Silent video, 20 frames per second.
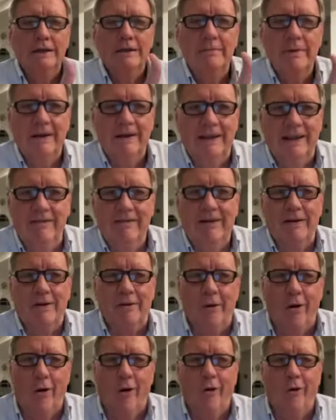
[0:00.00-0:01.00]
ti metteva a
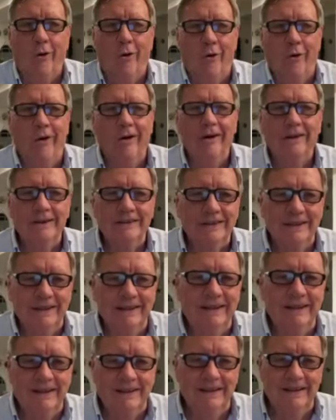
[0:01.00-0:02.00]
rogo.
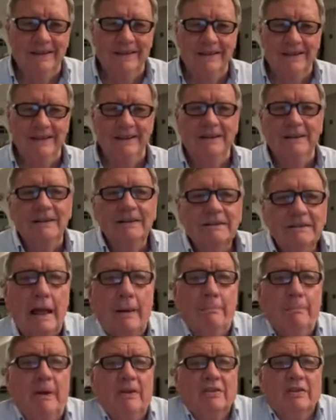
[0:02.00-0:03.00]
Eh,
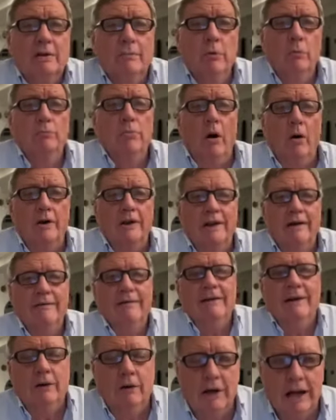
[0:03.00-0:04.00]
la peste bubonica,
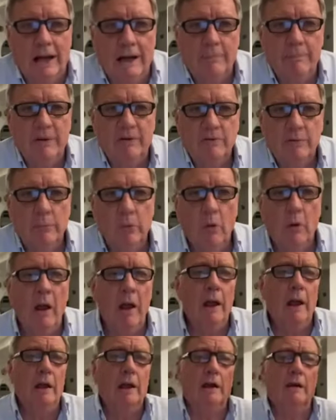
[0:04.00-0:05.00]
vi ricordate la peste
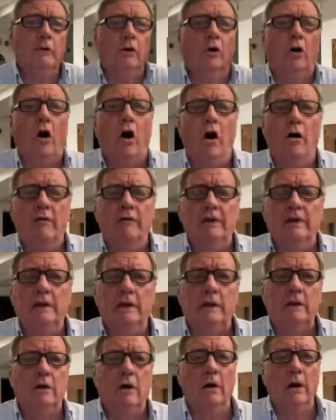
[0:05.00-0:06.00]
bubonica? Eh, il covid,
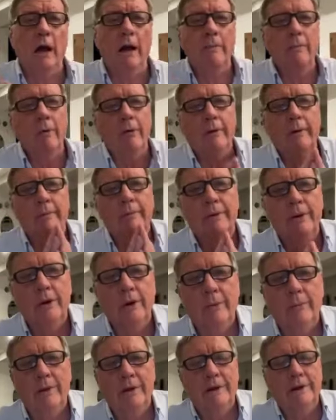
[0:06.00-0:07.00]
il COVID. amore
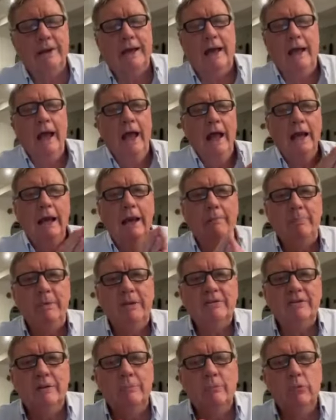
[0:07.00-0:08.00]
mio, ma il, la
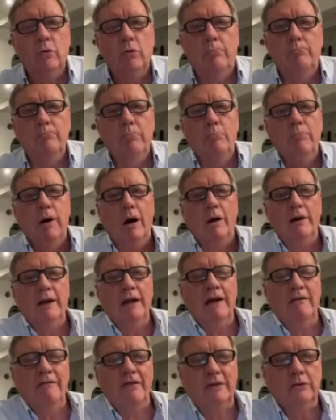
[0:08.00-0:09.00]
peste bu-
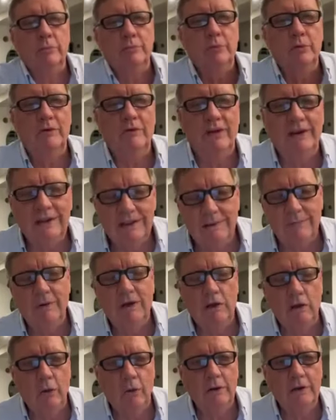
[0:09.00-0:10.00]
bubbonica ha fatto più di 20
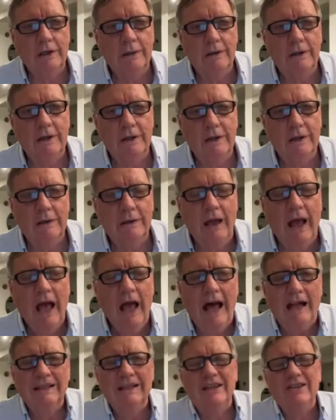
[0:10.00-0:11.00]
milioni di... di, di
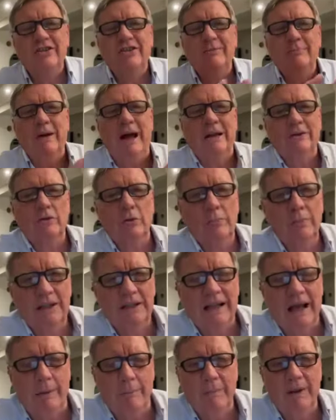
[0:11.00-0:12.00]
ha decimato
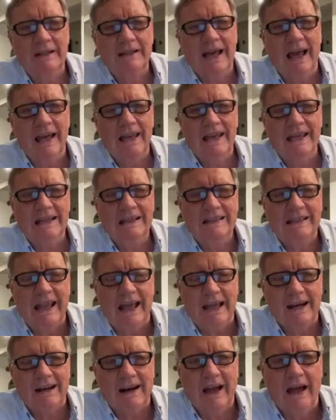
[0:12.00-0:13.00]
metà, metà
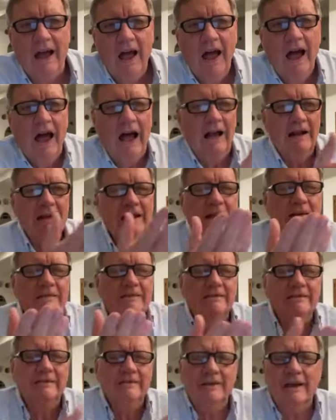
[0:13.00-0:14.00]
Inghilterra, ha de,
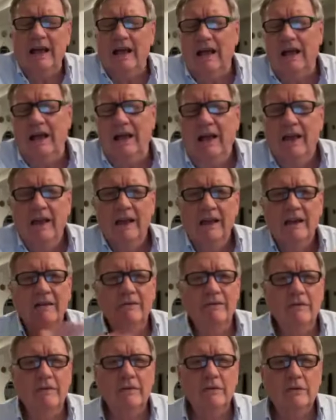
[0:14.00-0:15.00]
eh,
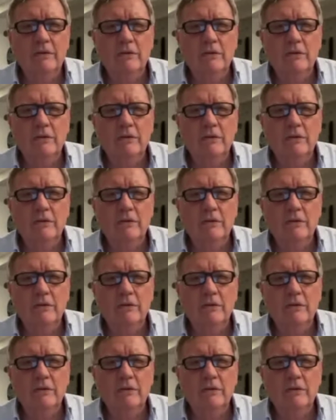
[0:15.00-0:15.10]
eh,